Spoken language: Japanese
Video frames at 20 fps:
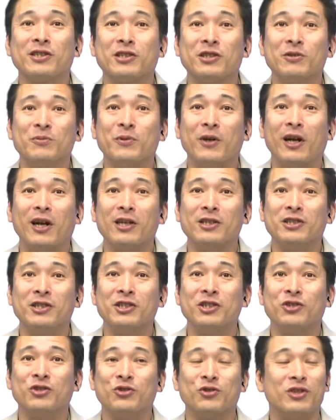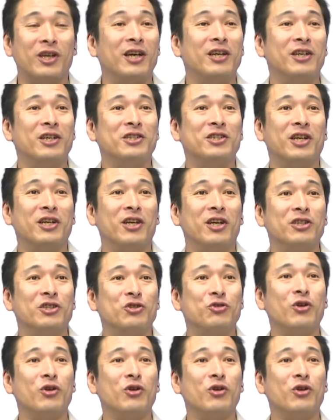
素晴らしい取材でしたね。